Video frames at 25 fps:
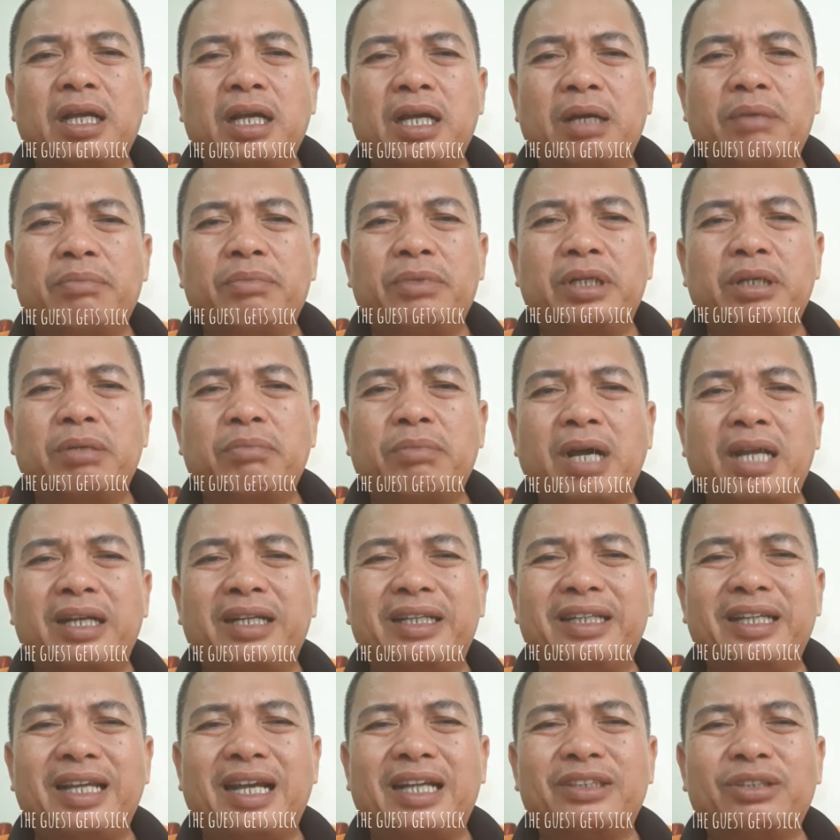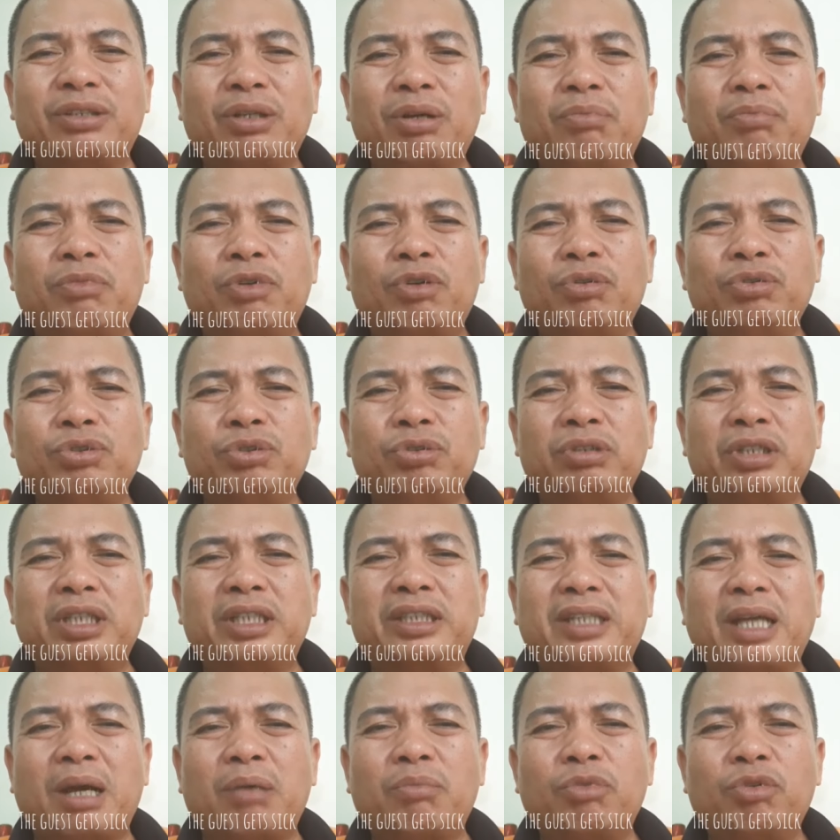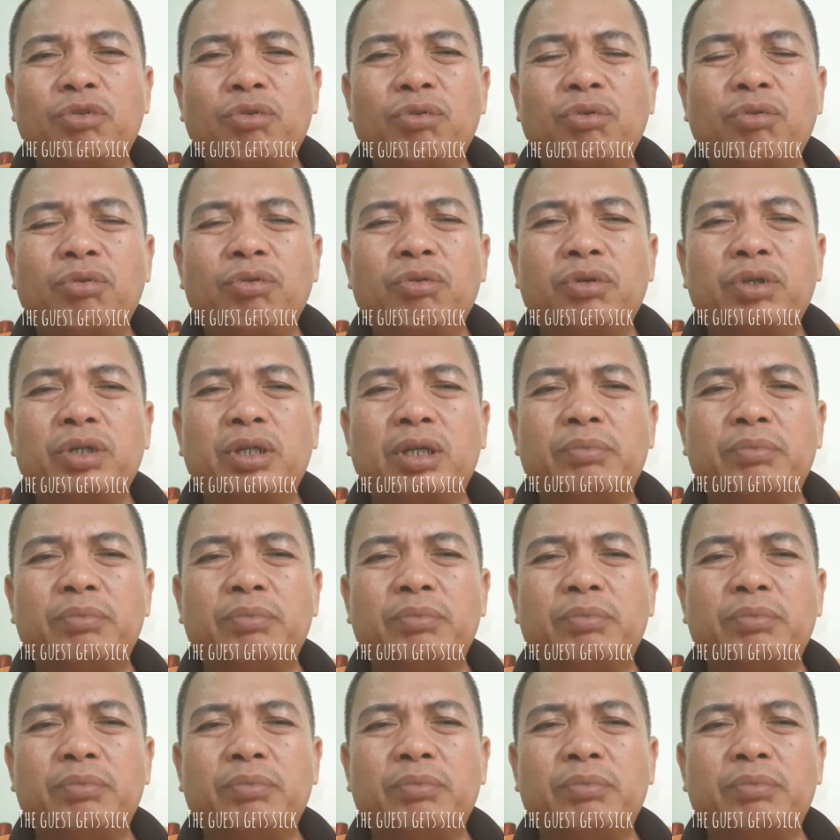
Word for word: eh, menemani atau mengunjungi tamu